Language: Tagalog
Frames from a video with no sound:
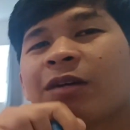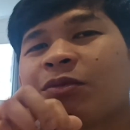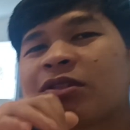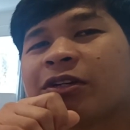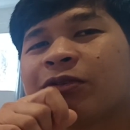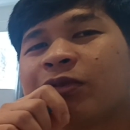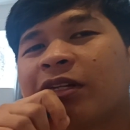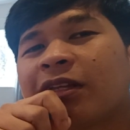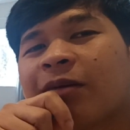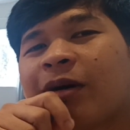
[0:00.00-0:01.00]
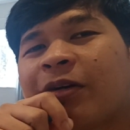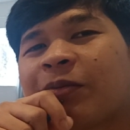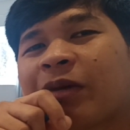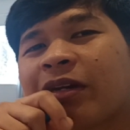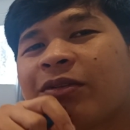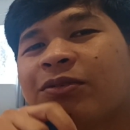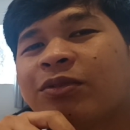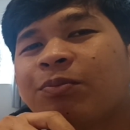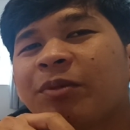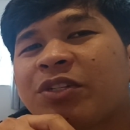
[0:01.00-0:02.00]
Kamusta yung unang trabaho pre, yung,
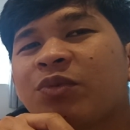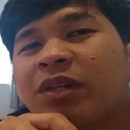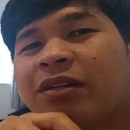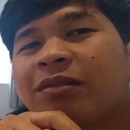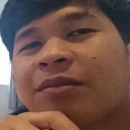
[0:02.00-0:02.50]
yung first week?